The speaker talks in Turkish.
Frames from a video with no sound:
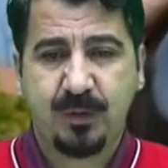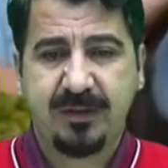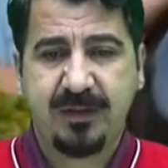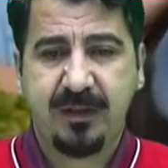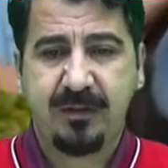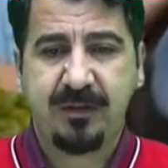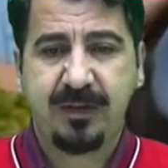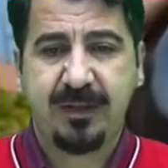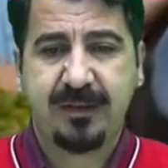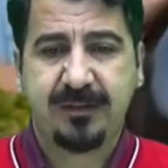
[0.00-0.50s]

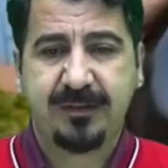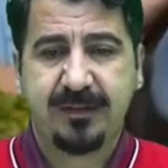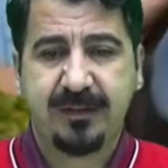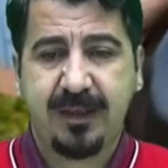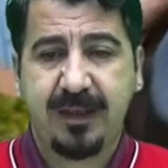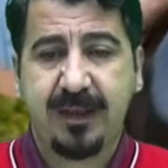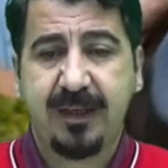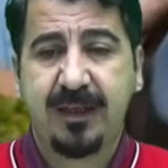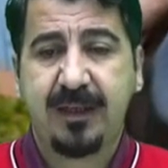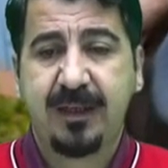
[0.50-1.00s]

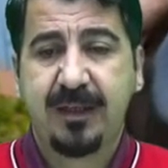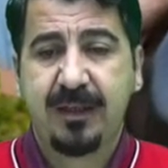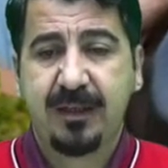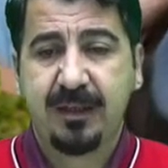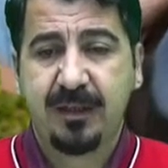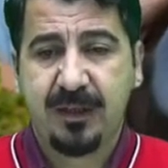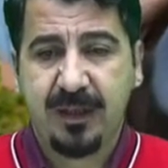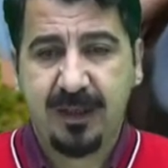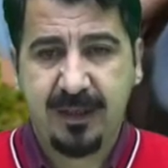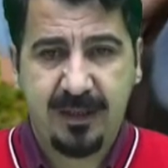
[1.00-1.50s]
seviyesine
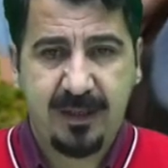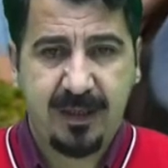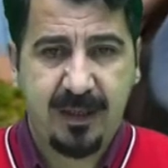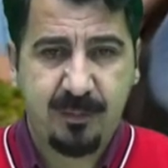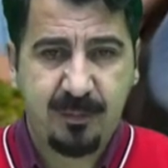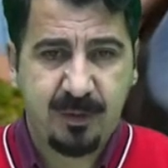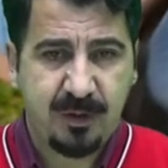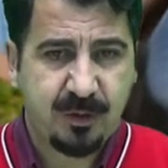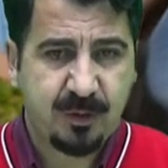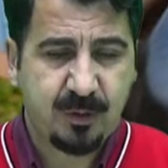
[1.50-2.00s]

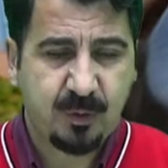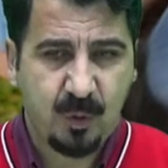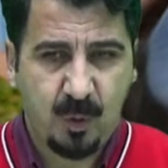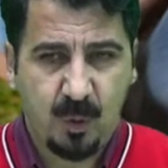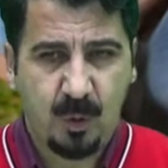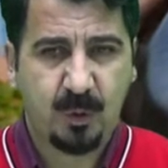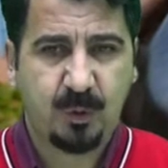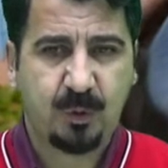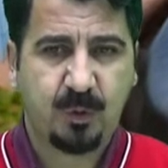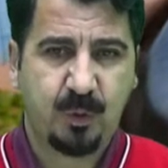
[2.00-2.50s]
gerilemiş
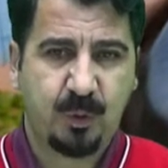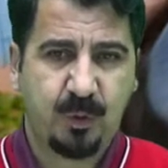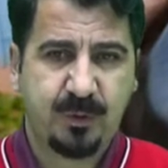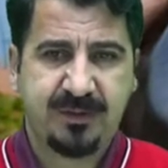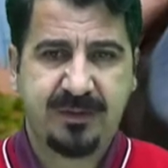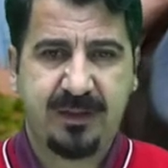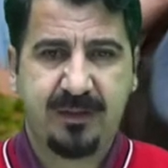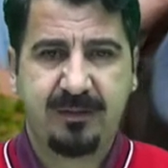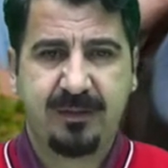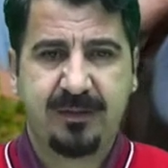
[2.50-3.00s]
oldu
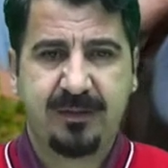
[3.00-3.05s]
sevgili